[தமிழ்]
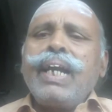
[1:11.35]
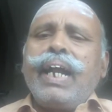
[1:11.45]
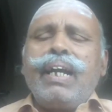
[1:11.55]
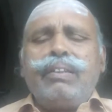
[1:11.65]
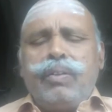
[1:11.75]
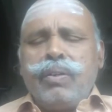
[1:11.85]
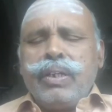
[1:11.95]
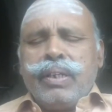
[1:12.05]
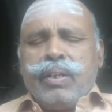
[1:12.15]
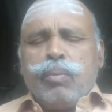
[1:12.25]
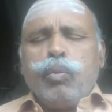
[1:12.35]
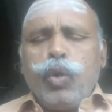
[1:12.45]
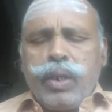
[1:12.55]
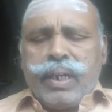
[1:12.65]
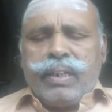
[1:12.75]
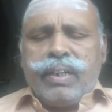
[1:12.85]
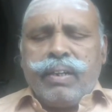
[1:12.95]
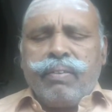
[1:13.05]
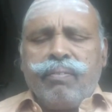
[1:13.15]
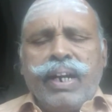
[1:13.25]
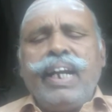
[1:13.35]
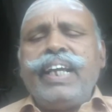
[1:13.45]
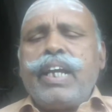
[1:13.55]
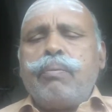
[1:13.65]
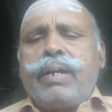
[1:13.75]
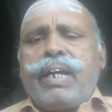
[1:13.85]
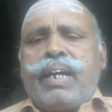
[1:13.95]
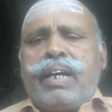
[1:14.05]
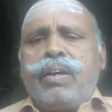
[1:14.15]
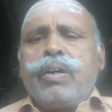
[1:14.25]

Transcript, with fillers: க முருகன் வள்ளியை மணக்க